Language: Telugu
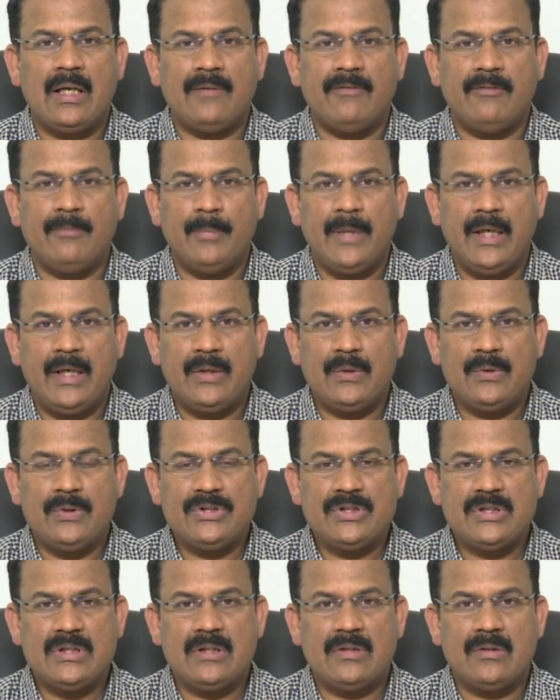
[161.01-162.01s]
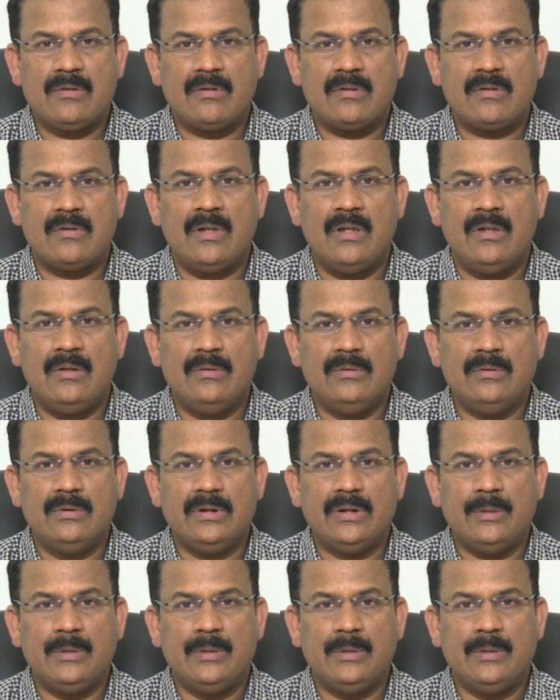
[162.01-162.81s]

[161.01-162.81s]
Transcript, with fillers: కఫం బయటకు వచ్చినంత వరకు వాళ్ళు